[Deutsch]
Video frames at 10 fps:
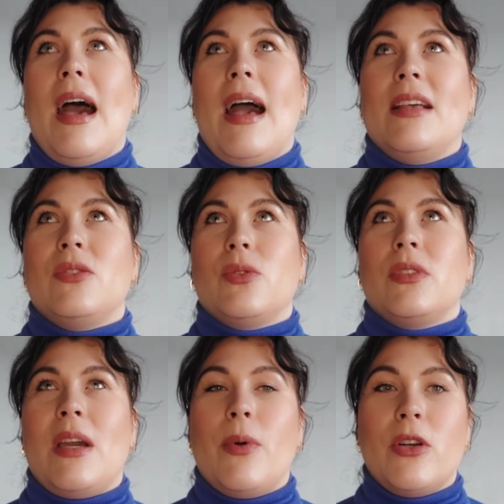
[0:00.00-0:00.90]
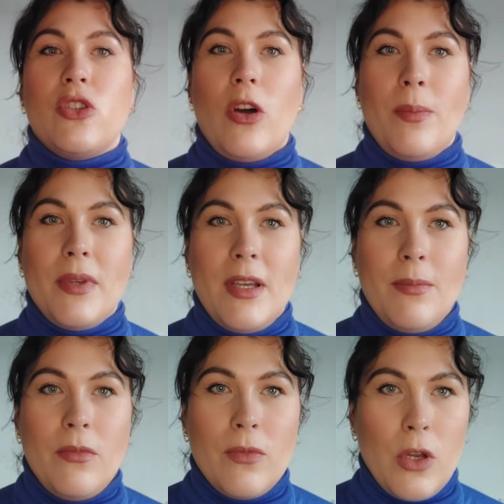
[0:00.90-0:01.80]
Also der Workshop
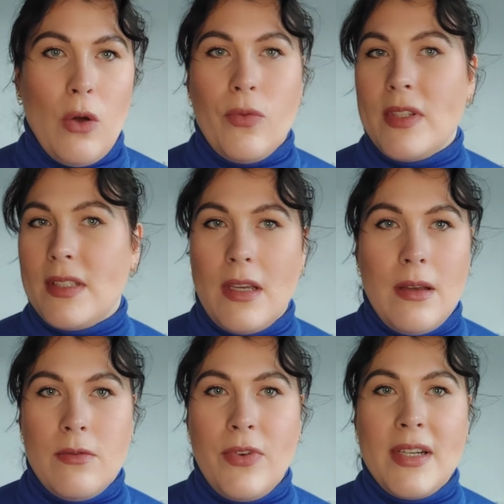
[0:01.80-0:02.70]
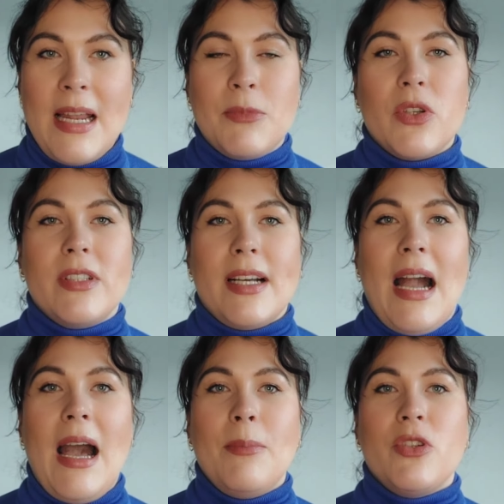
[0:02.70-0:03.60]
ähm, genau, ist, äh, findet am
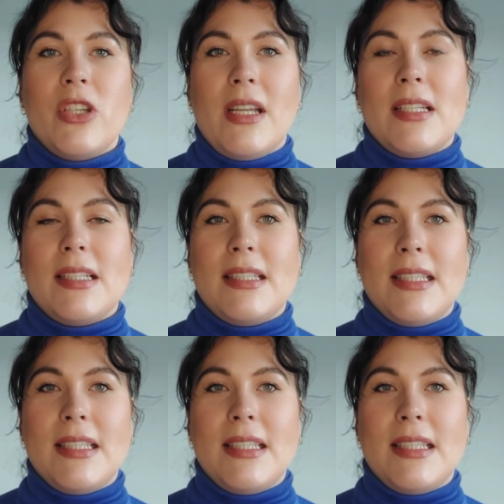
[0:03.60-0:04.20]
Sonntagabend statt, den